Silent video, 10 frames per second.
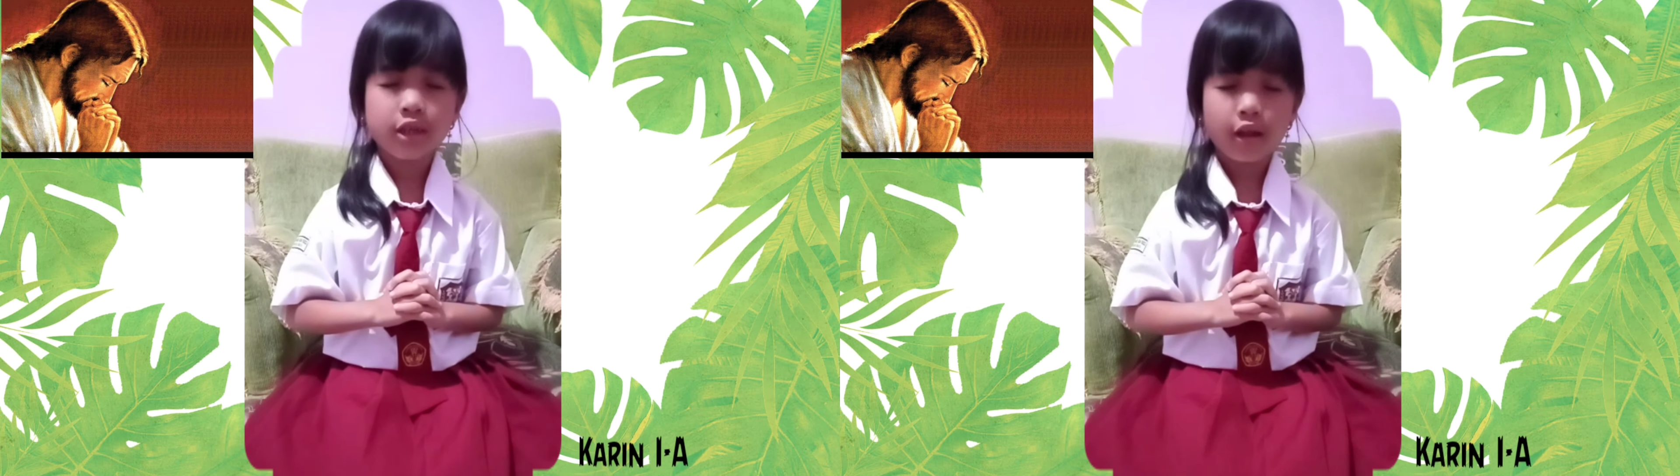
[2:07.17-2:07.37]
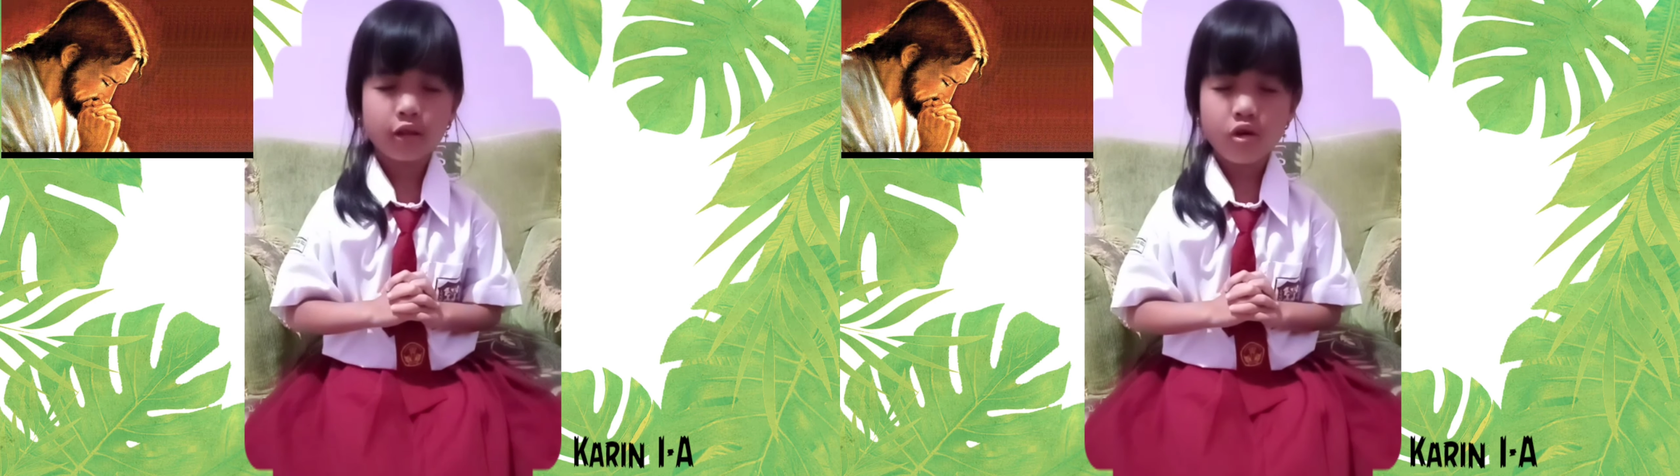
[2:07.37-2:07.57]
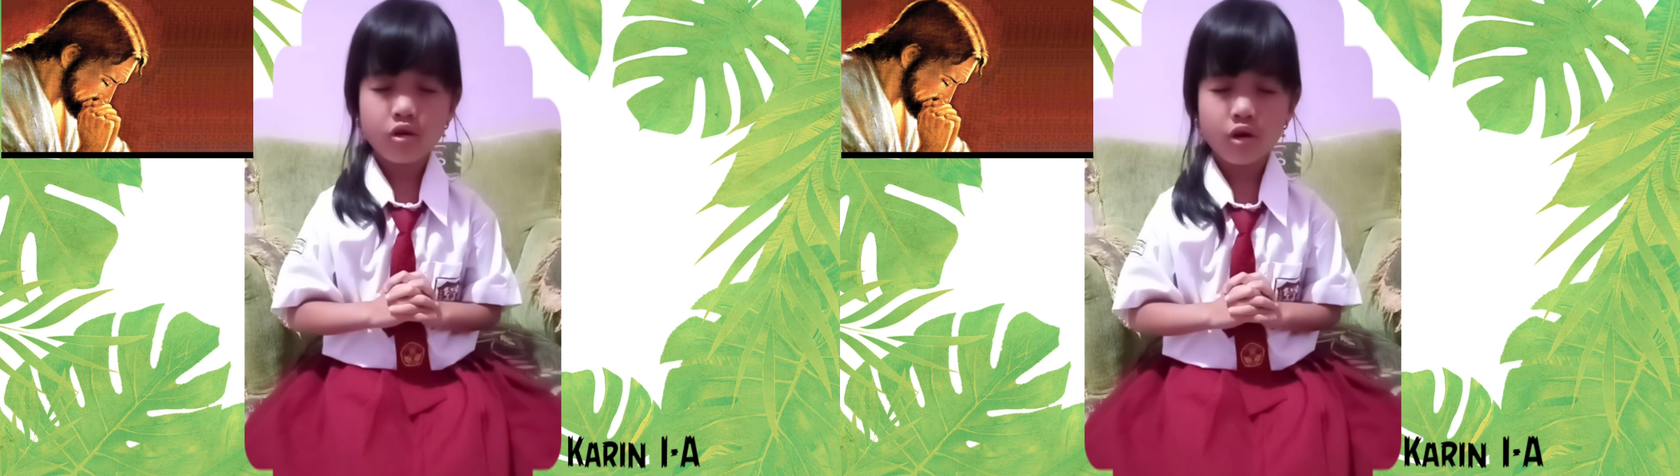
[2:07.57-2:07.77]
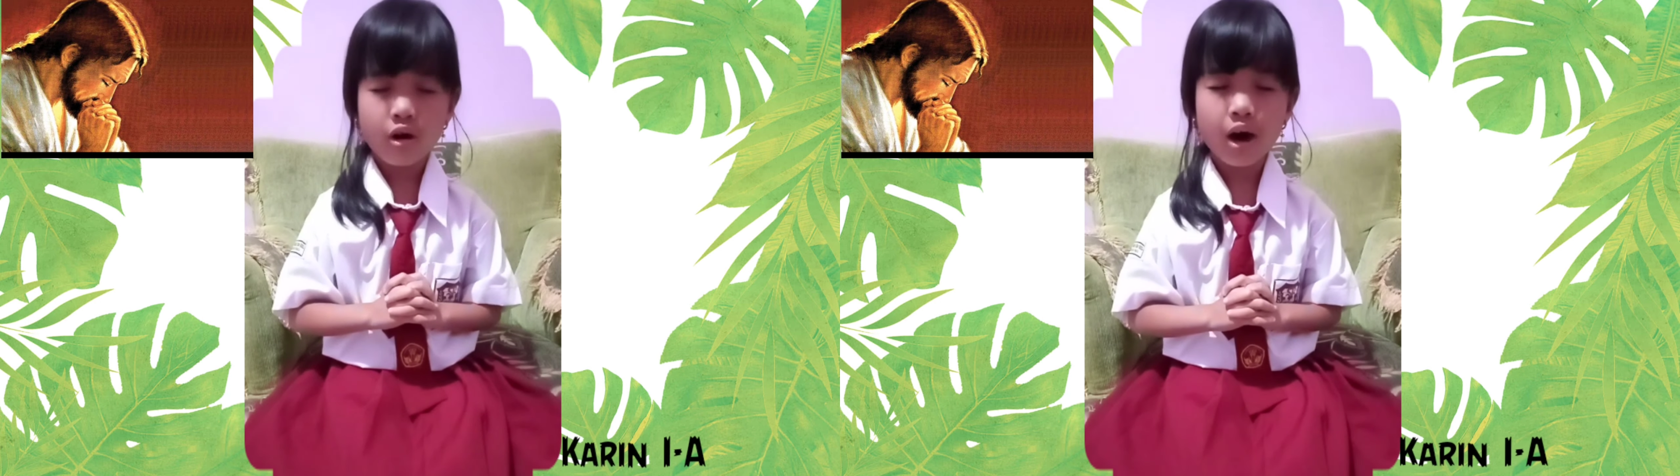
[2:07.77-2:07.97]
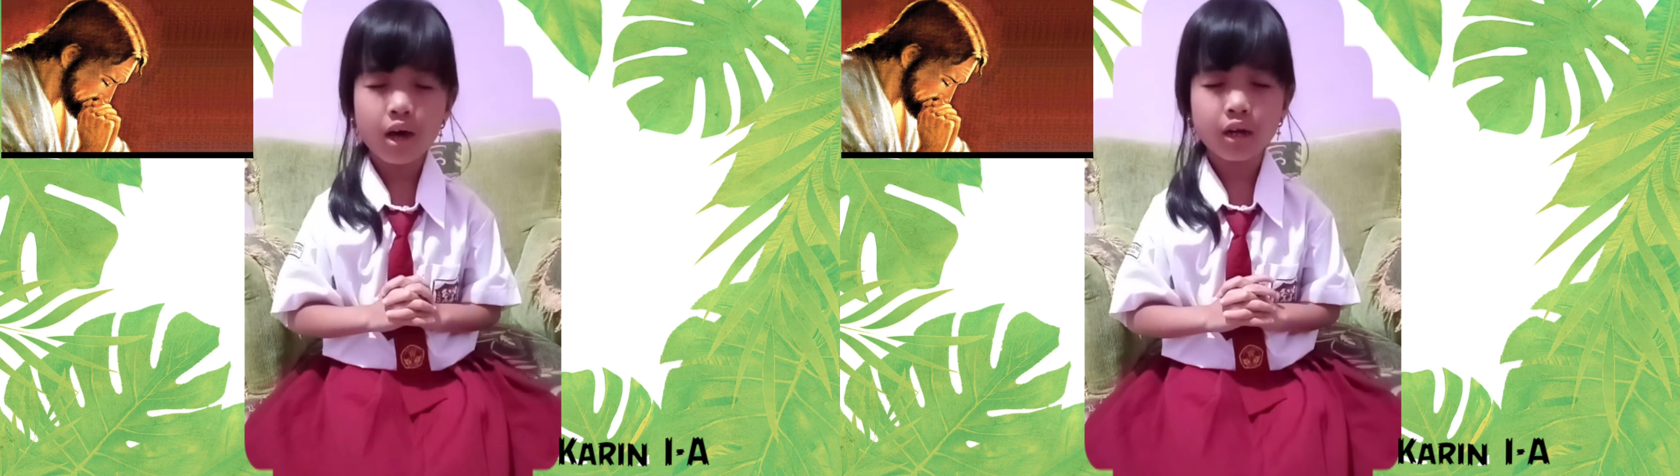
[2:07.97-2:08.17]
Santo
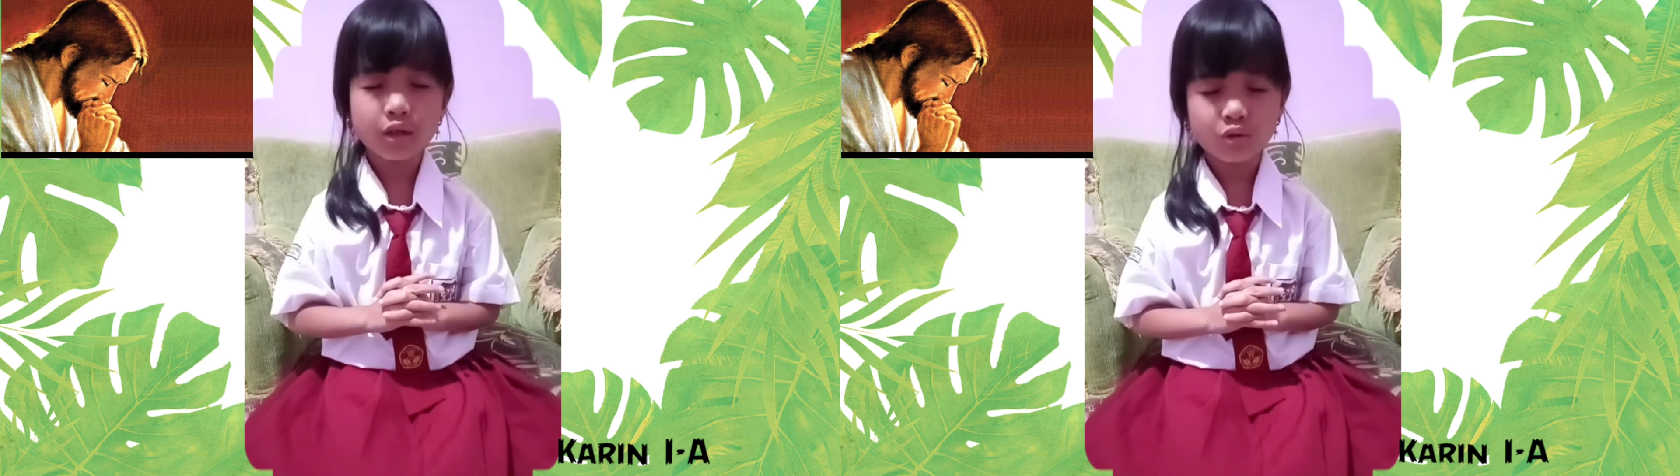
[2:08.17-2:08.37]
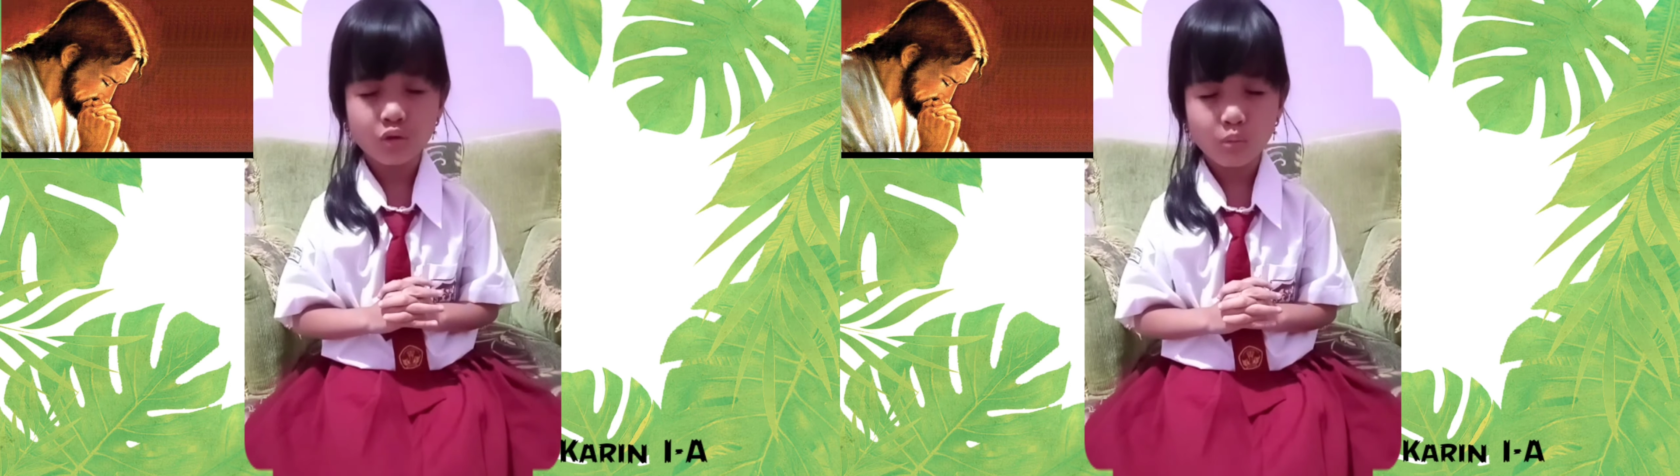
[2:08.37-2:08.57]
Yohanes